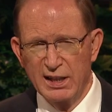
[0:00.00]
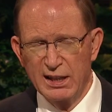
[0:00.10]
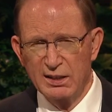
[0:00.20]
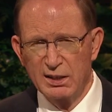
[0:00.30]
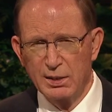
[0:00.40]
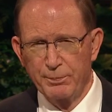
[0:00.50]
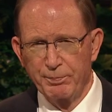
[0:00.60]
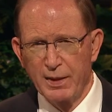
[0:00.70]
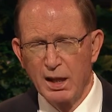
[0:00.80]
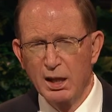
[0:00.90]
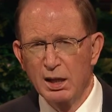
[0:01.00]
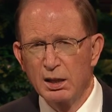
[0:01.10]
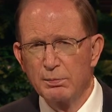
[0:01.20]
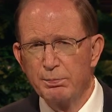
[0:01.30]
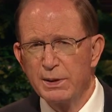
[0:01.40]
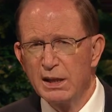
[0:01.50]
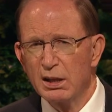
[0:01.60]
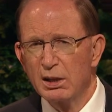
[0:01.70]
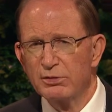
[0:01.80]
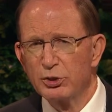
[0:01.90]
Au sein de notre époque,
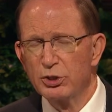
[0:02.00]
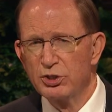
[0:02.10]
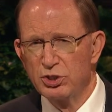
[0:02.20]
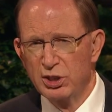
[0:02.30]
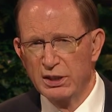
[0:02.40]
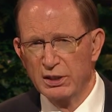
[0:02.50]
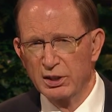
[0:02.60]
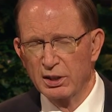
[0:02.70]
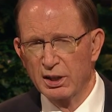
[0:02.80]
le Sauveur a dit,